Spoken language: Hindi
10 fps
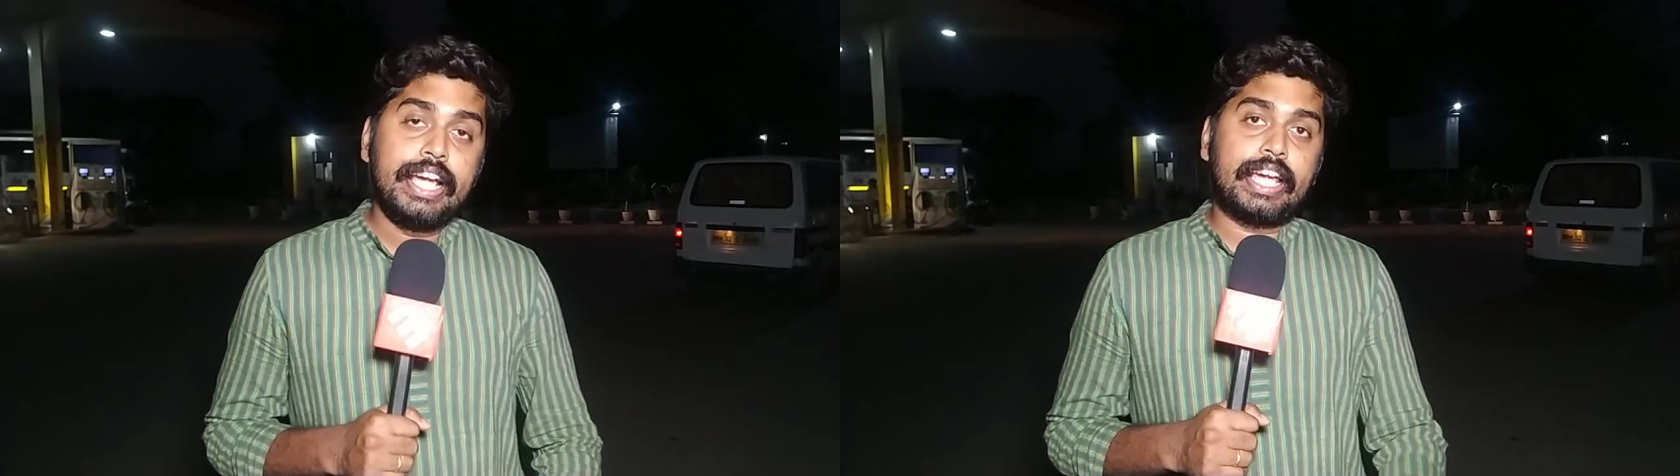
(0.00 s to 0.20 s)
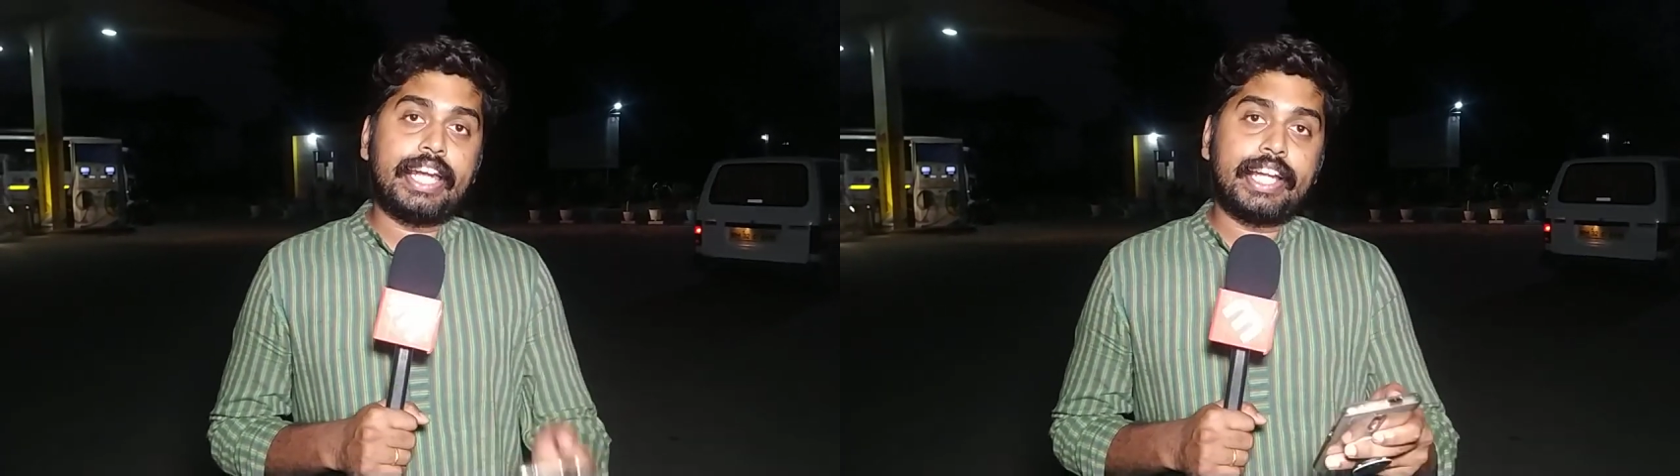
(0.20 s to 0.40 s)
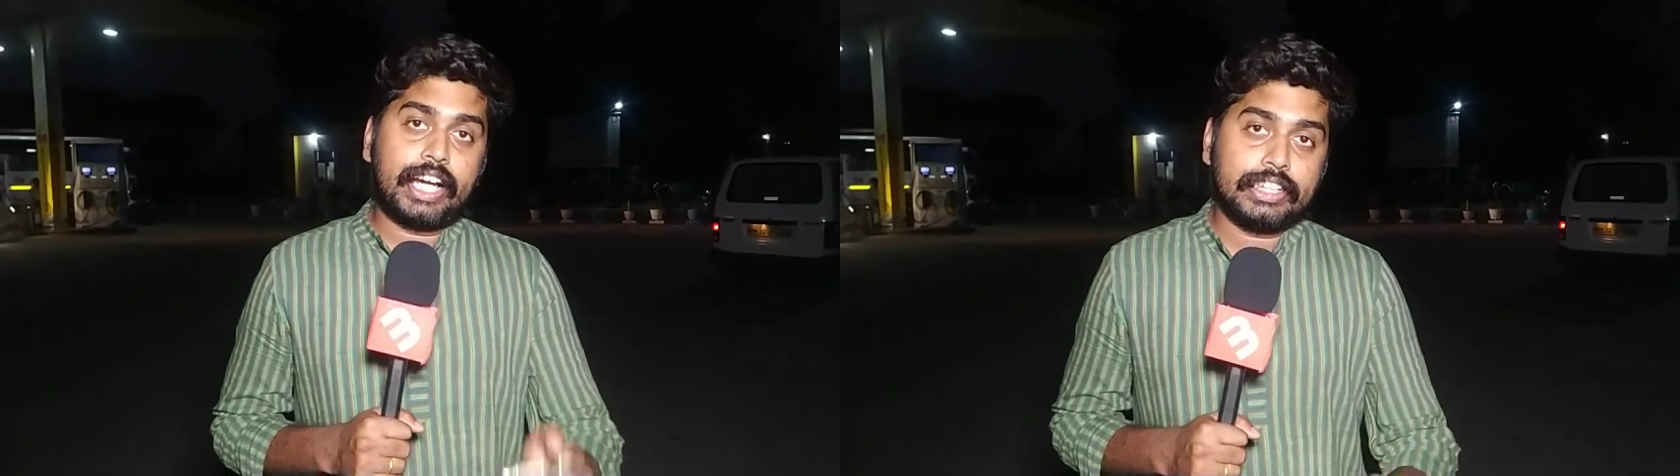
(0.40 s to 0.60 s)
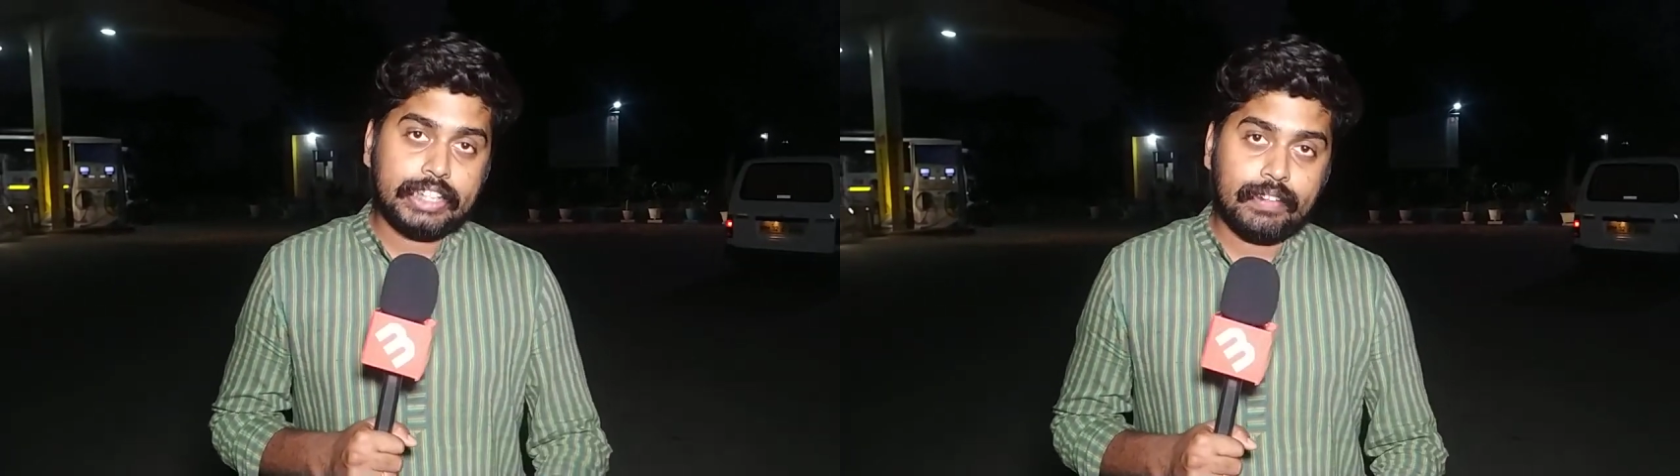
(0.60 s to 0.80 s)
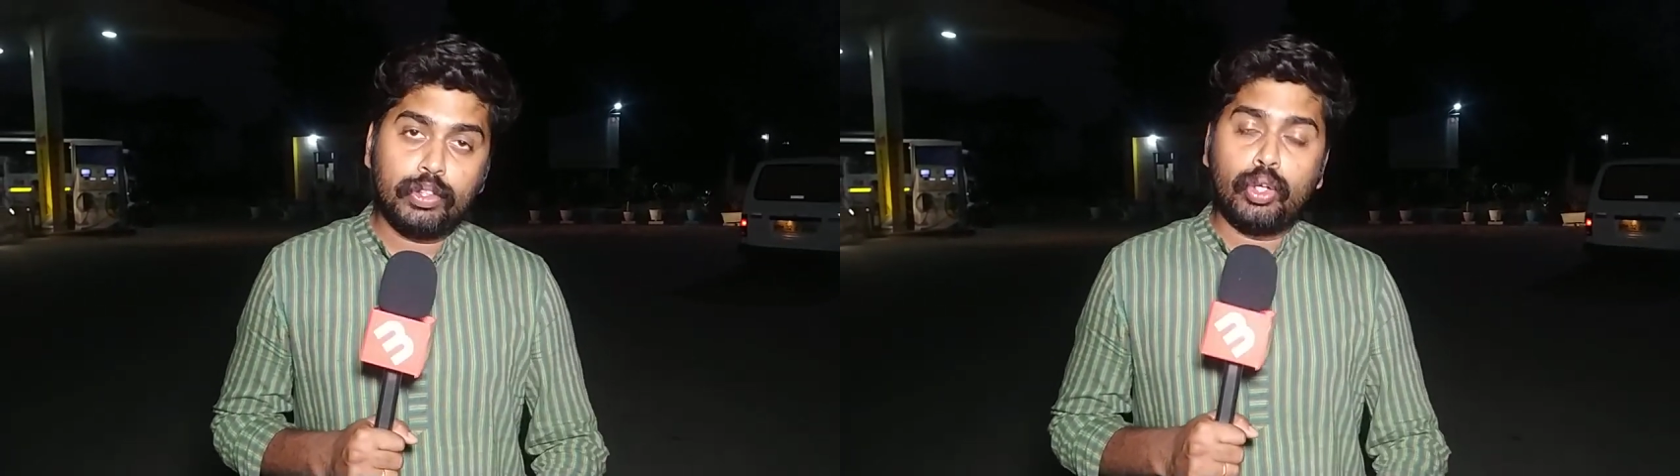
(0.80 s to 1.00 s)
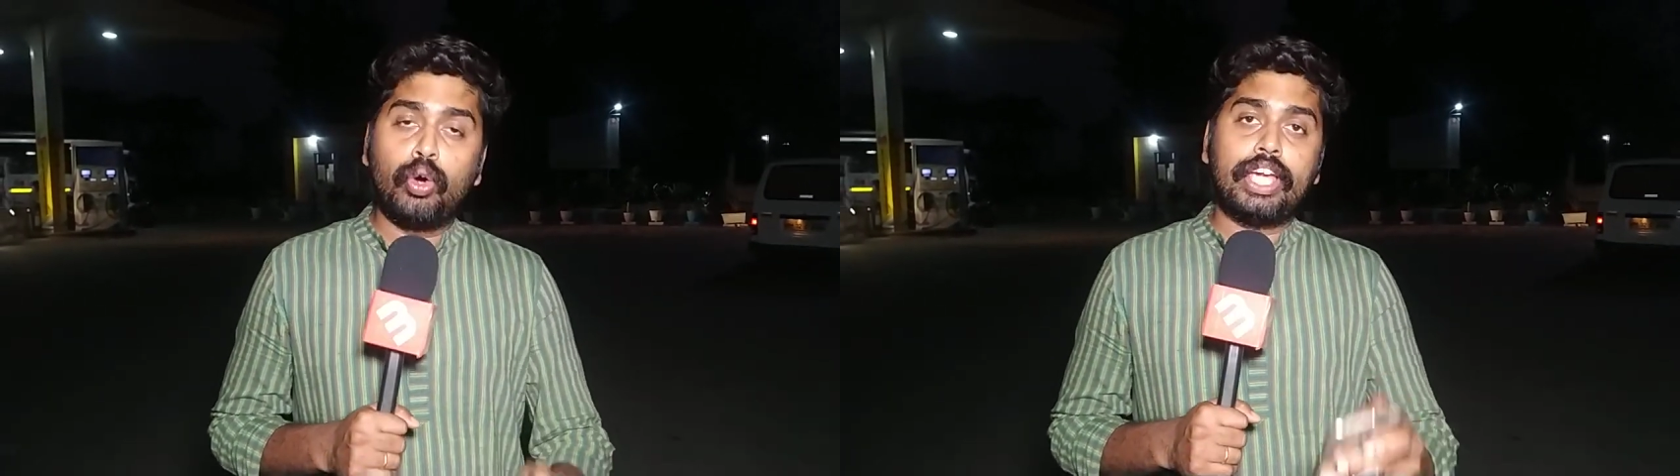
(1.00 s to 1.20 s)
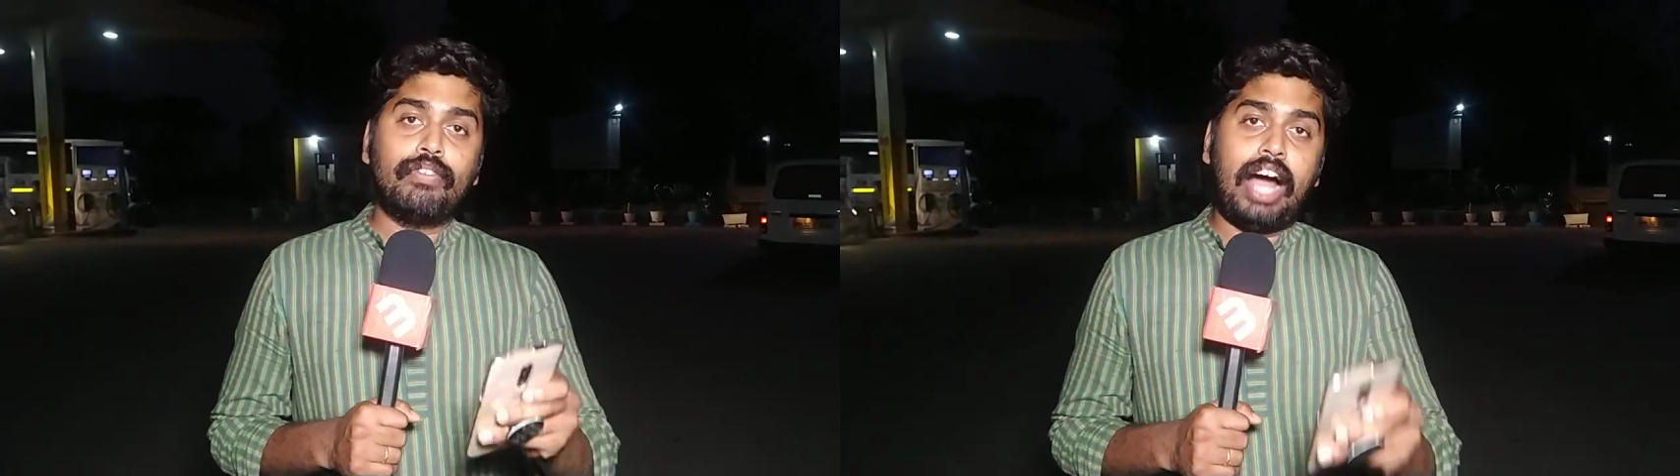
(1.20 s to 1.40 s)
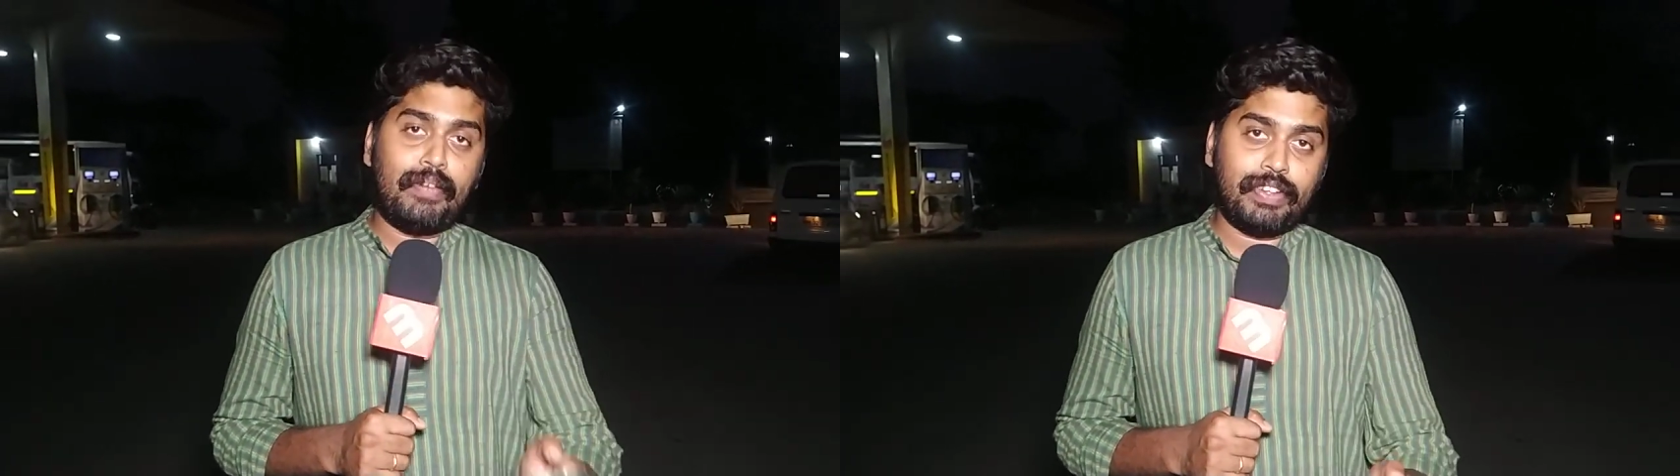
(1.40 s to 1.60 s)
कि नगर सेवकों की
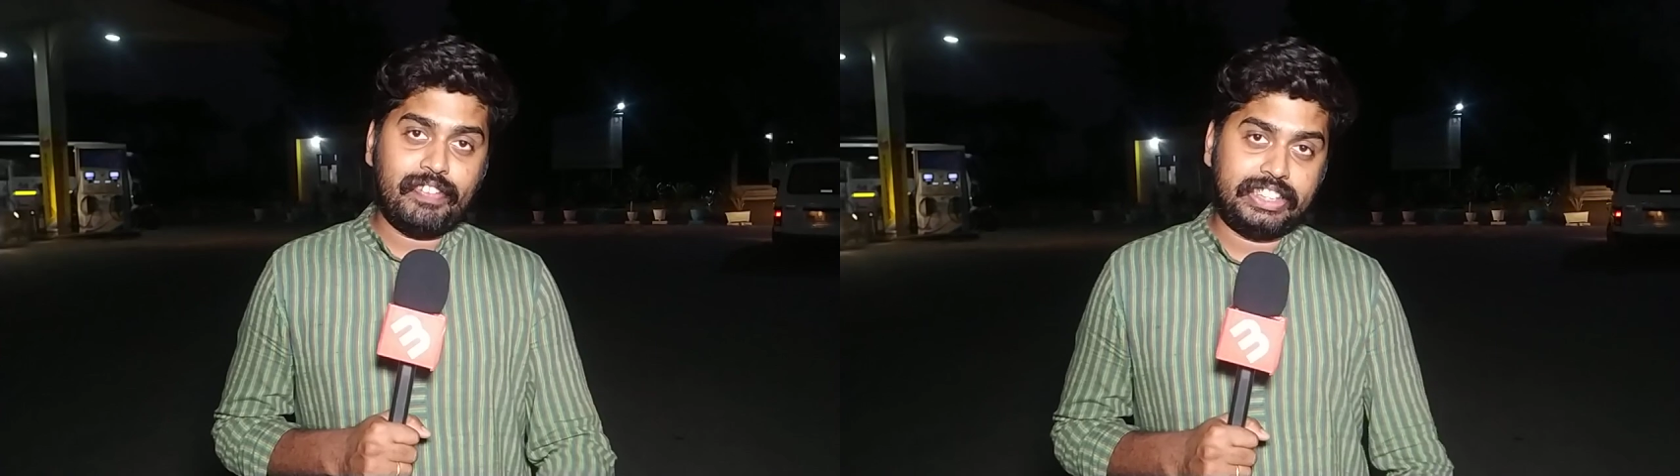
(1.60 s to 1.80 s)
वहाँ पे